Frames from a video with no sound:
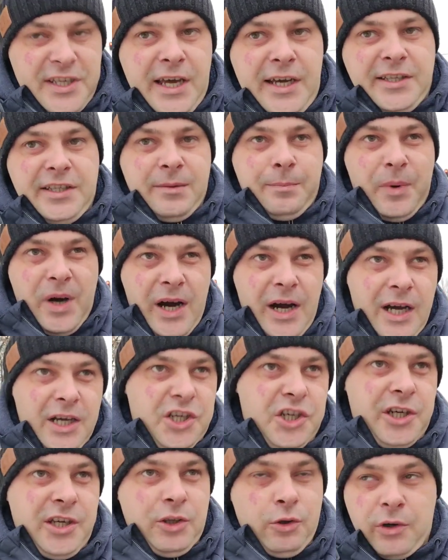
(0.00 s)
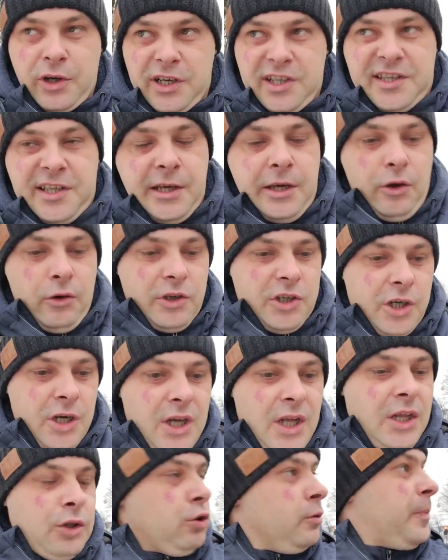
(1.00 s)
знаете, багаж, который сдаешь.
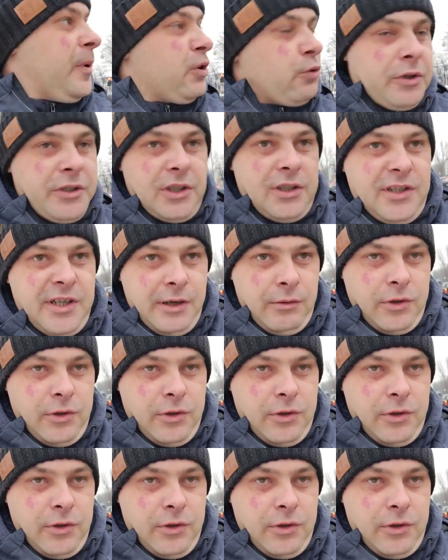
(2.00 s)
Тут подходит